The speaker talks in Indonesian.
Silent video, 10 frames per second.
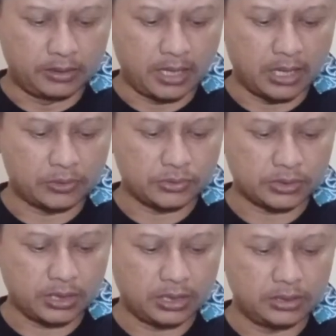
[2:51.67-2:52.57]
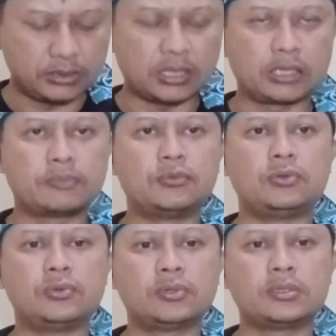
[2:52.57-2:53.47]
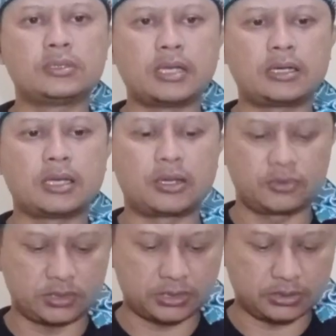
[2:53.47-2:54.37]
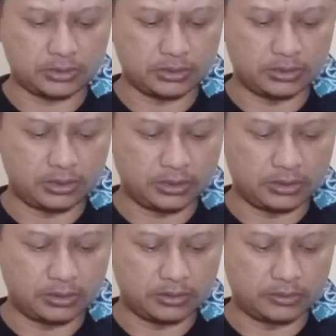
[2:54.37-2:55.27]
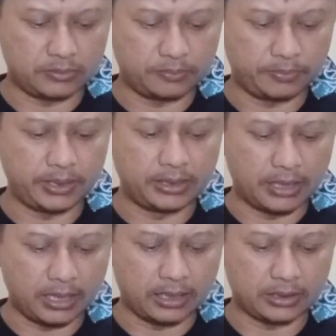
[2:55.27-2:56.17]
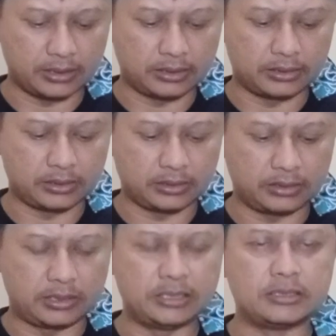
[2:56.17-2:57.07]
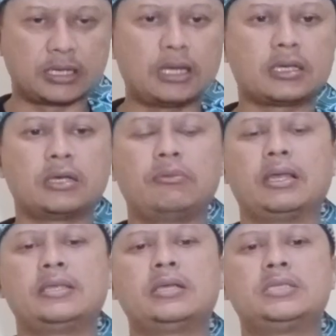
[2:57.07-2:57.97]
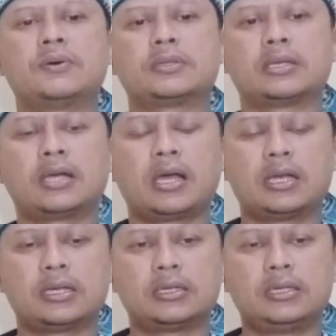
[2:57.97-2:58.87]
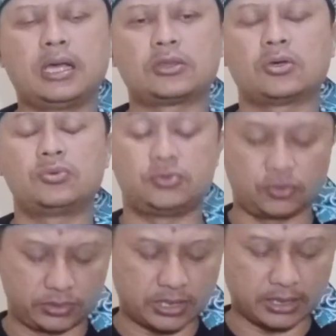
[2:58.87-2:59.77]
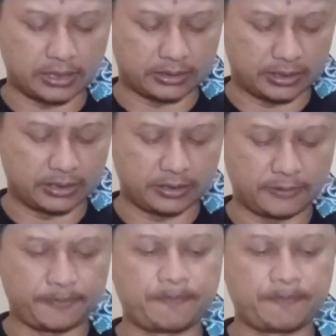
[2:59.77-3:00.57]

diharuskan ditarik mundur dan harus pindah hijrah ke wilayah Jawa Tengah atau Yogyakarta.